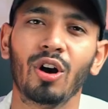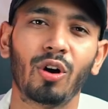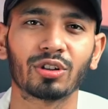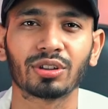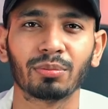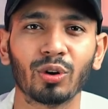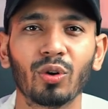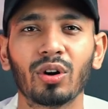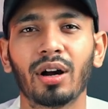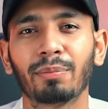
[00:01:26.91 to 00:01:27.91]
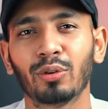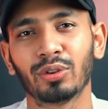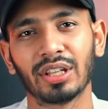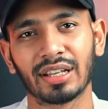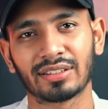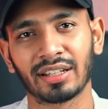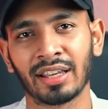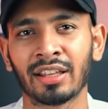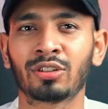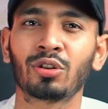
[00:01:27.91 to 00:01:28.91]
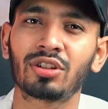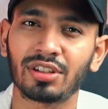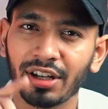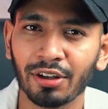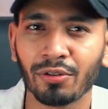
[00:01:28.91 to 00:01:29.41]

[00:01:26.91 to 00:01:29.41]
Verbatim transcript: औसम लोग आपको देख सकें सो स्टे